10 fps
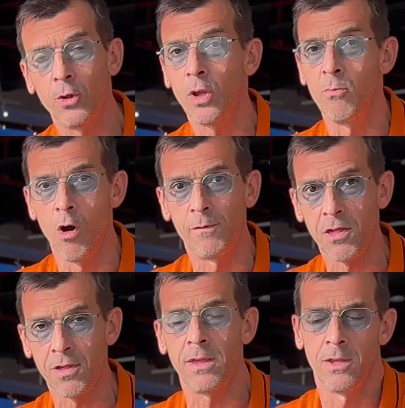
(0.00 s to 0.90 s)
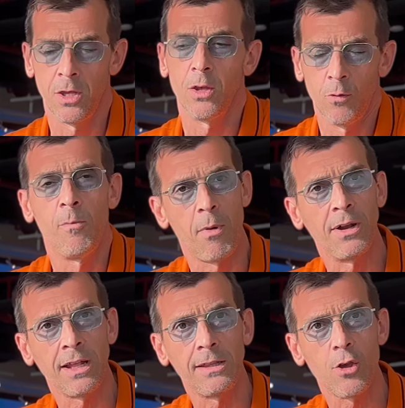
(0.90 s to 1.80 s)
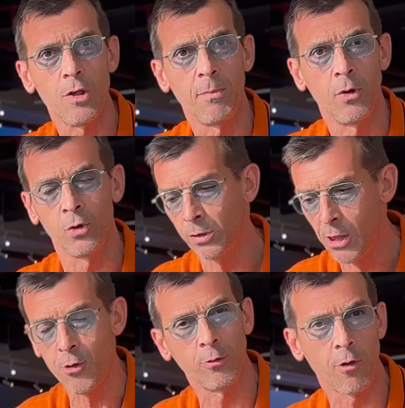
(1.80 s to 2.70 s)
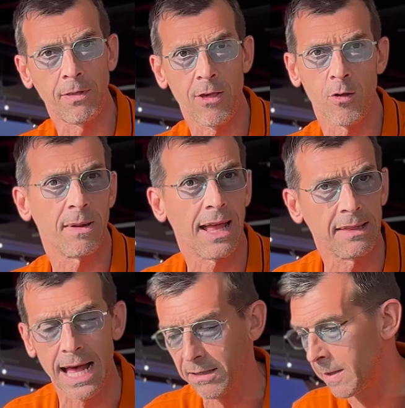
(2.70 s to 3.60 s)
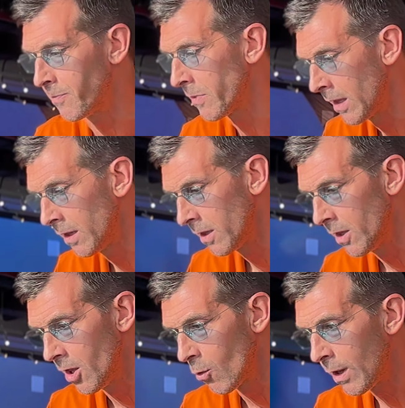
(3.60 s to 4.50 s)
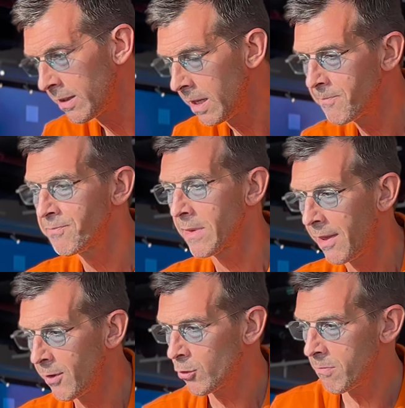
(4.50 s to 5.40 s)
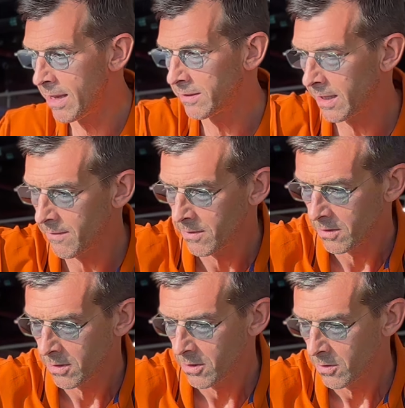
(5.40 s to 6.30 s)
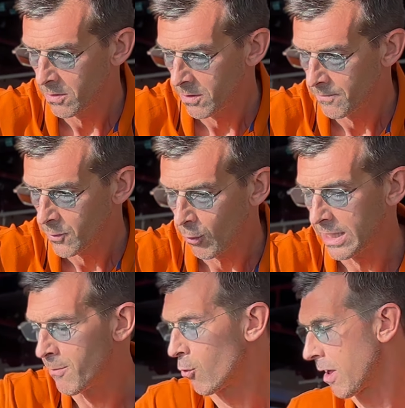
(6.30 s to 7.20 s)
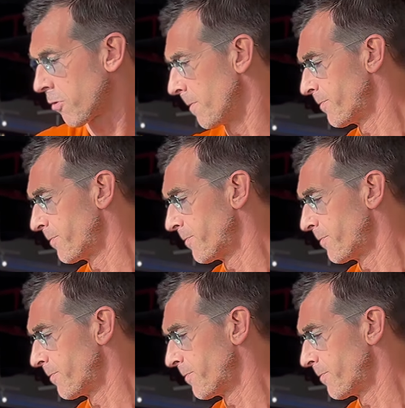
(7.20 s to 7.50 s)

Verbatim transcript: e muoversi un po' in anticipo non il giorno stesso perché è tardi quindi eventualmente guardiamo questo